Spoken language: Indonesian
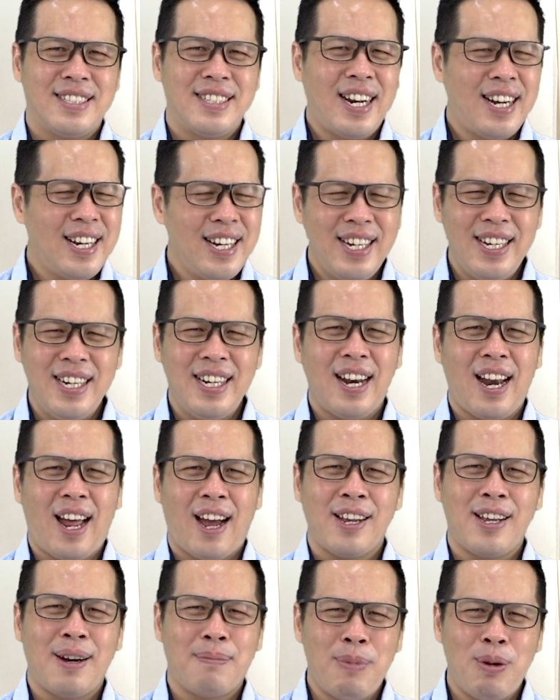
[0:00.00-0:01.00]
dan inilah
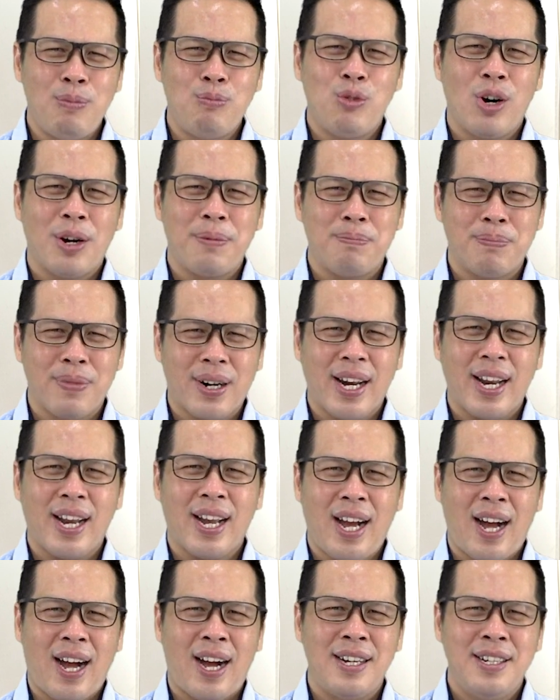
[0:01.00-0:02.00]
yang membuat
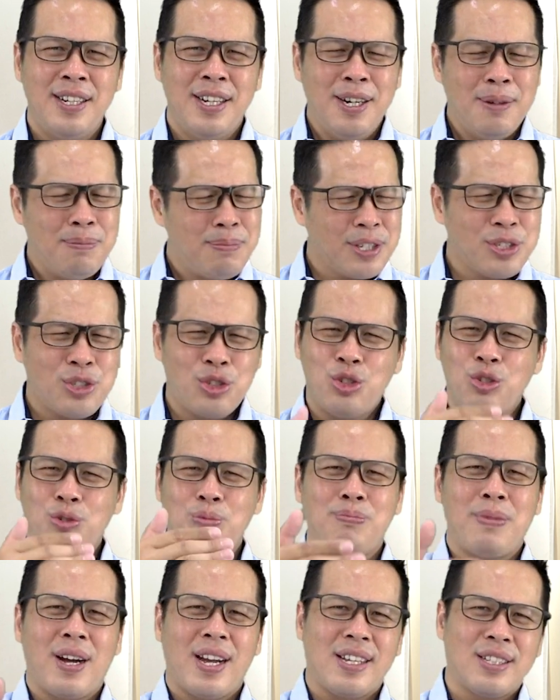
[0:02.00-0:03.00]
mereka
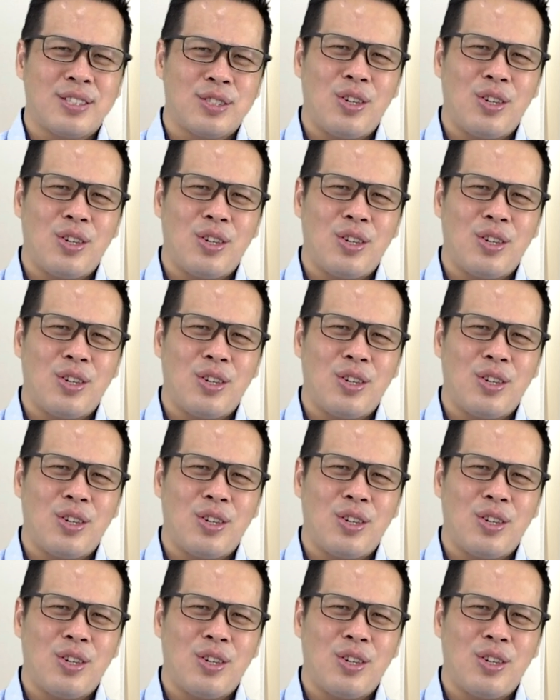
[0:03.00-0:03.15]
percuma.